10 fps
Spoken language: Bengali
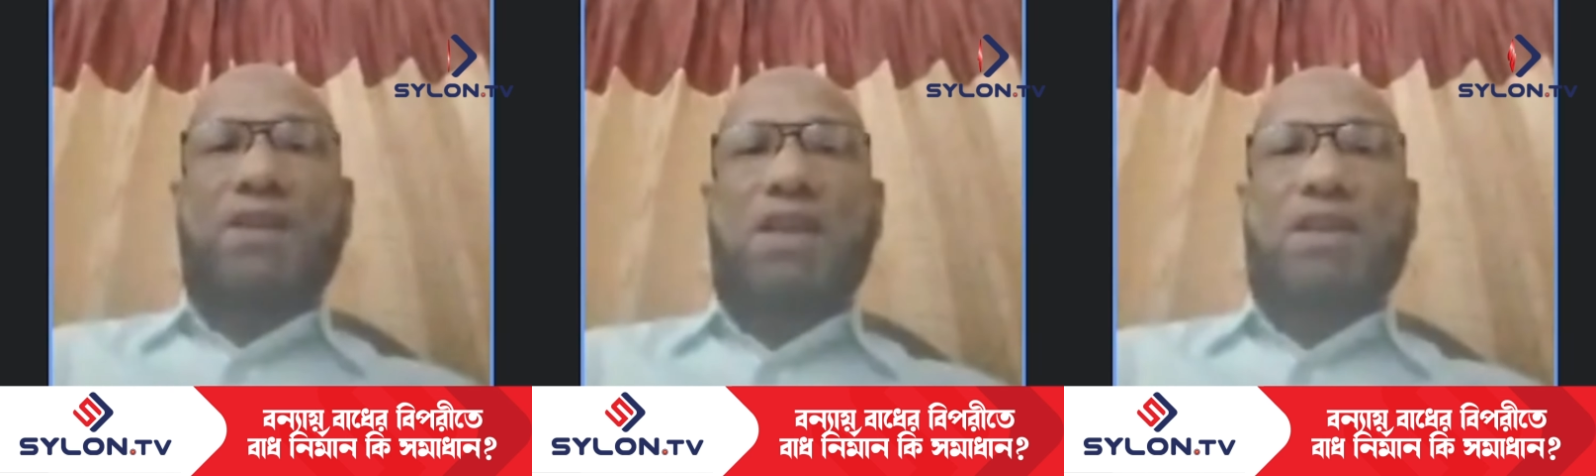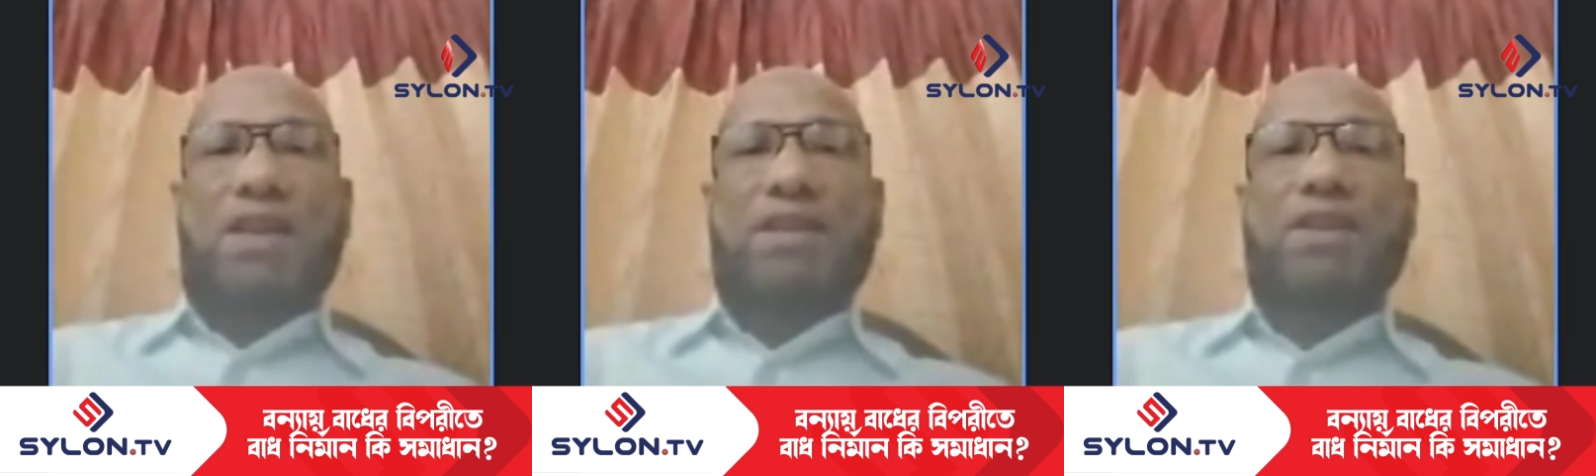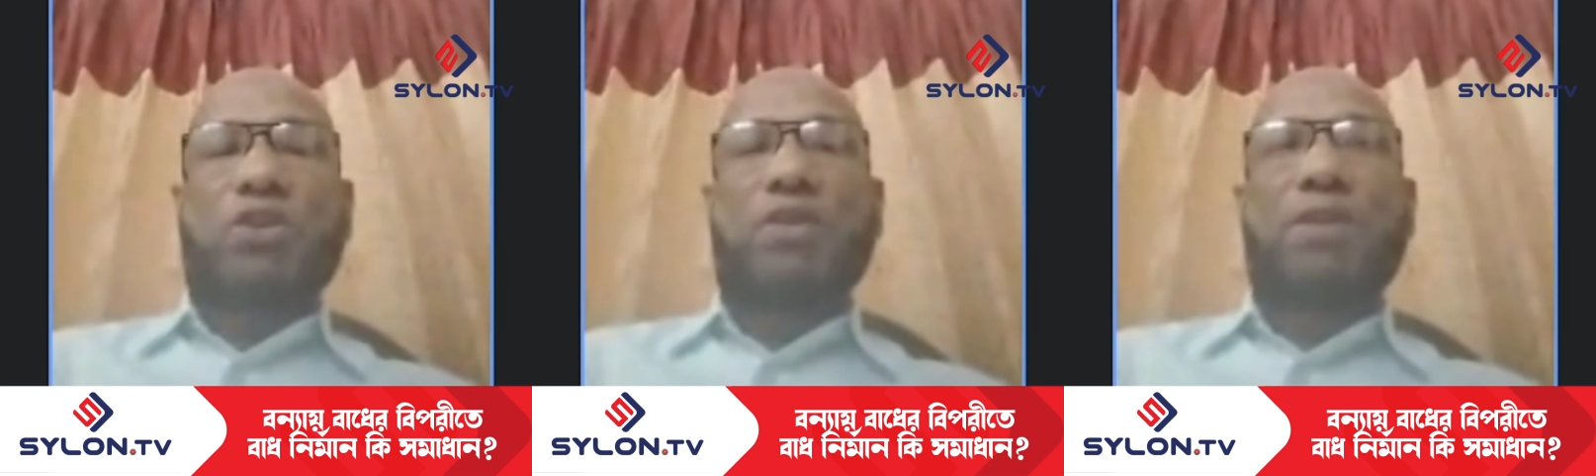একটা
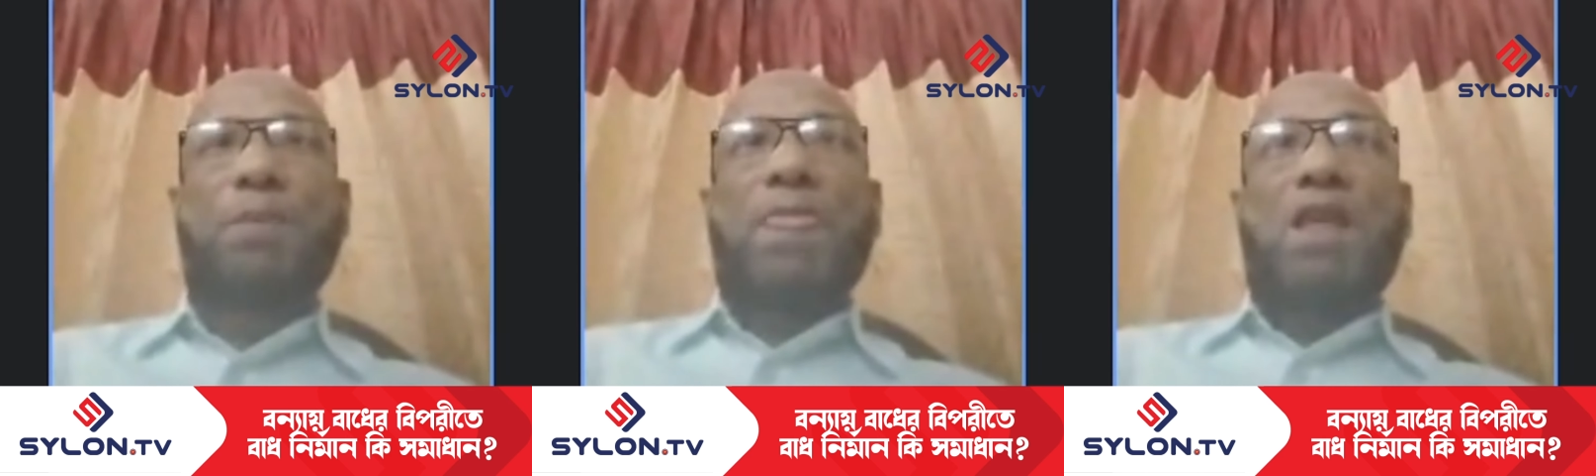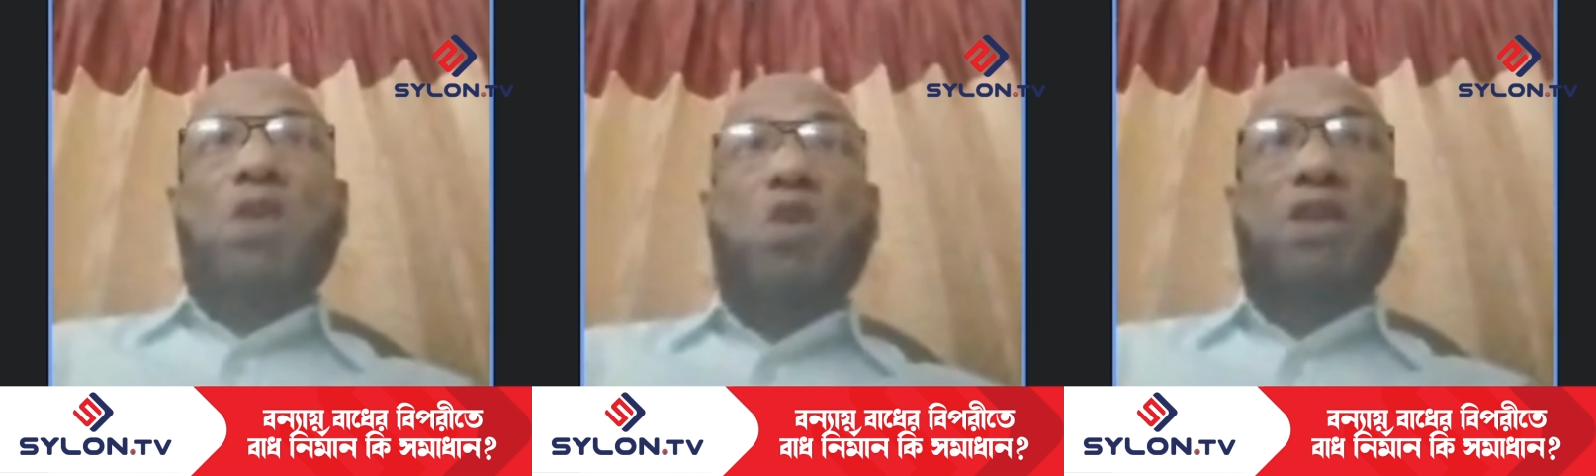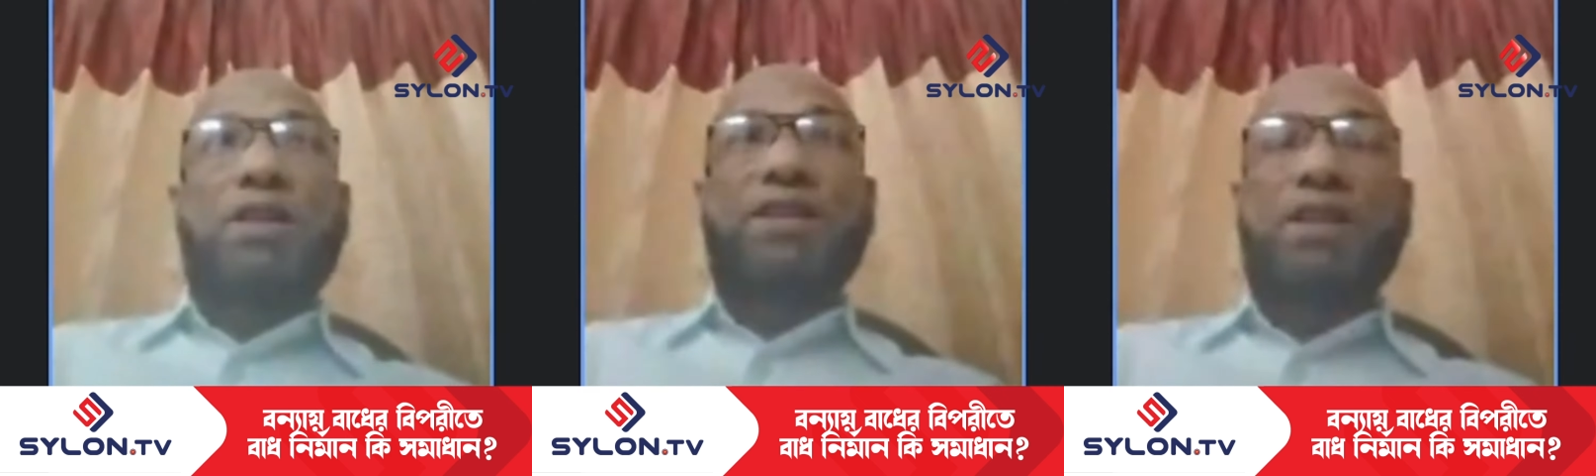ডিফিকাল্ট কাজ আসলে
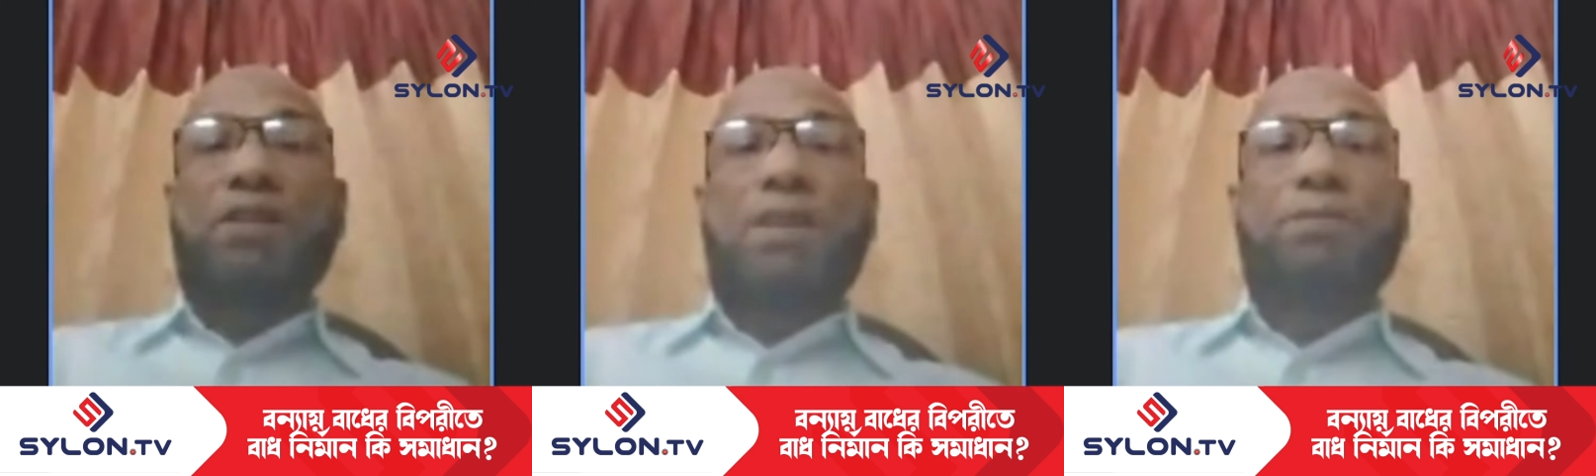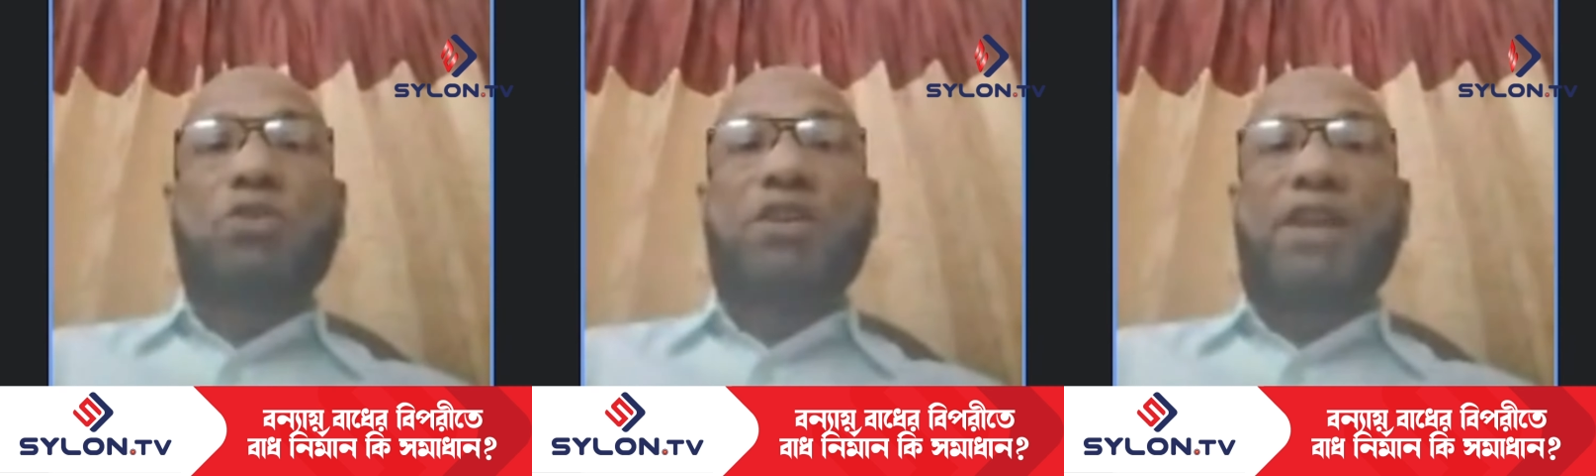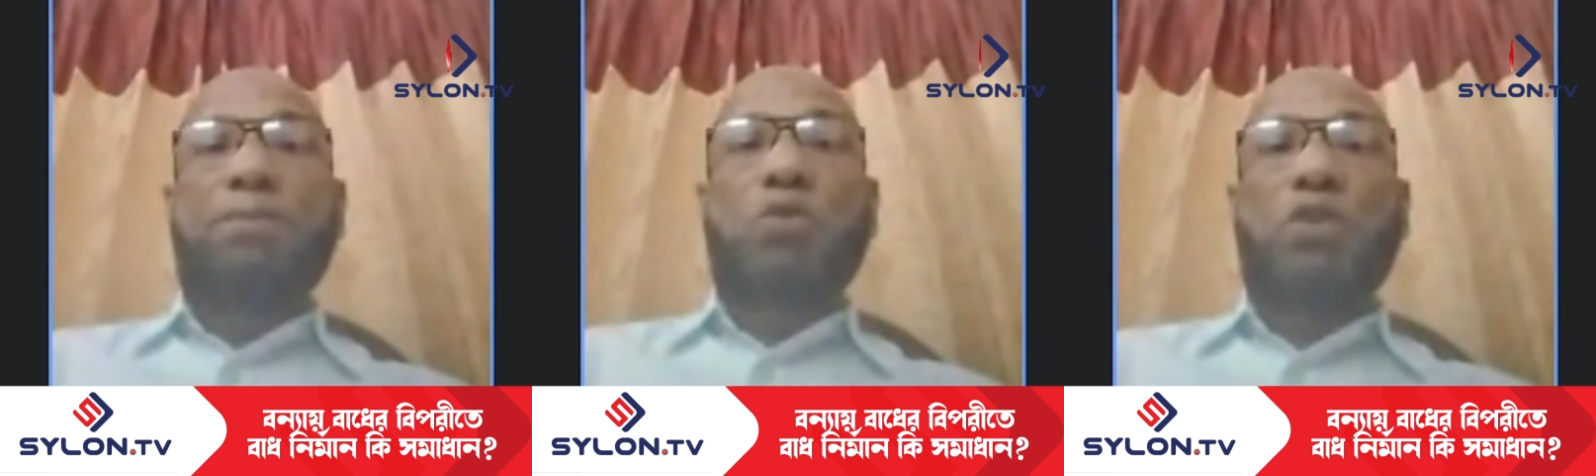ওয়াটার রিজার্ভার
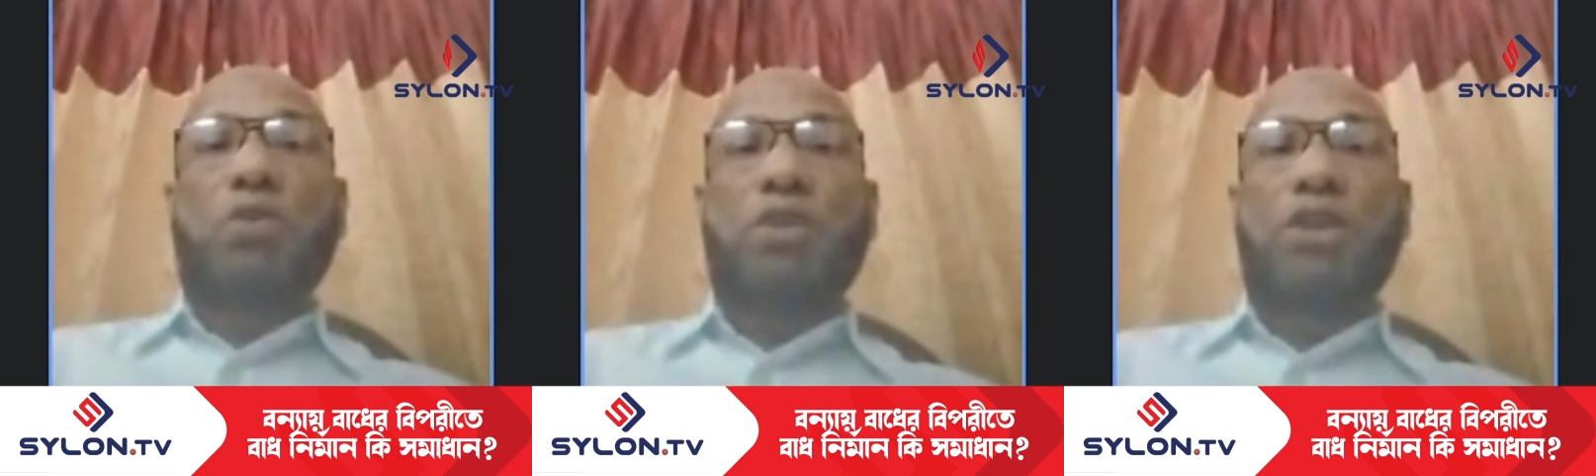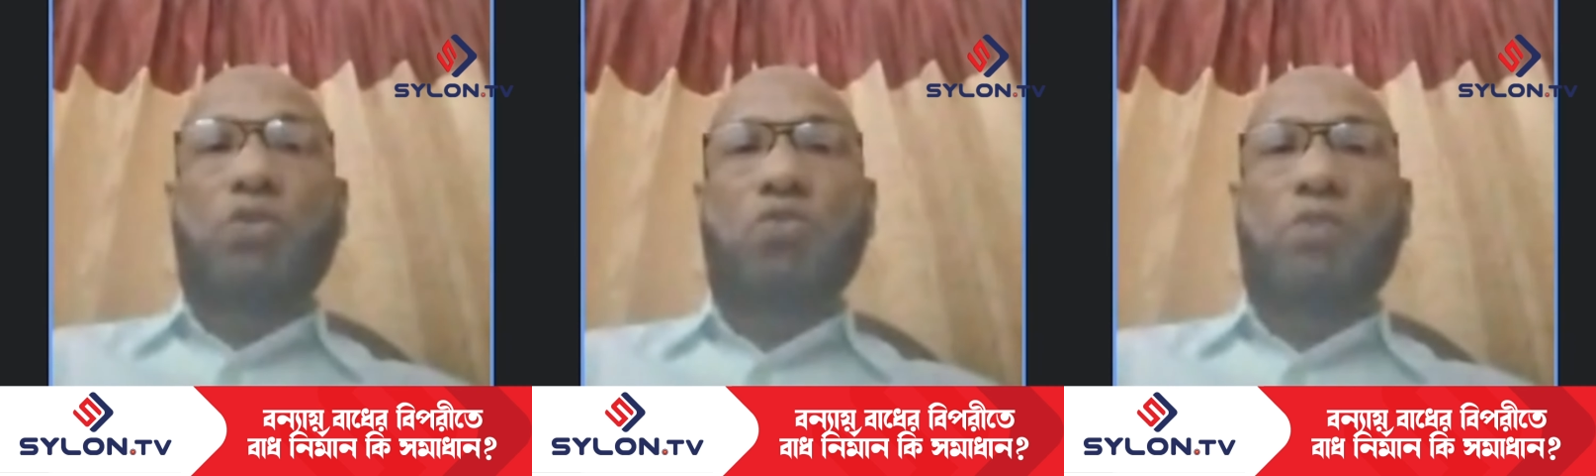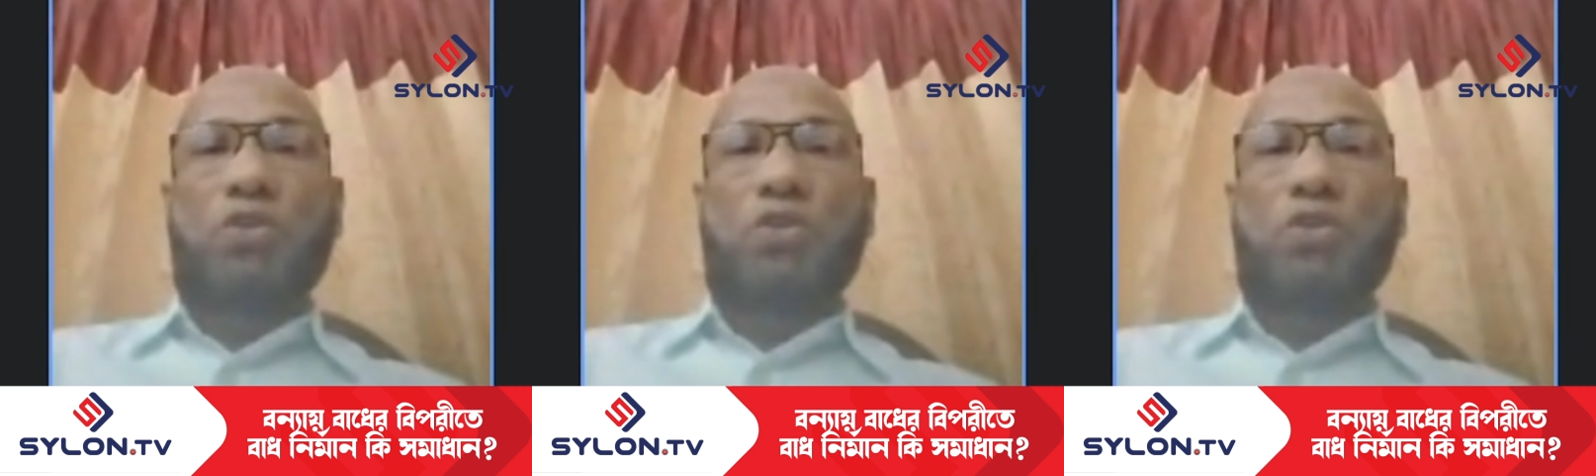আপনি তো ড্যাম তৈরি করলেই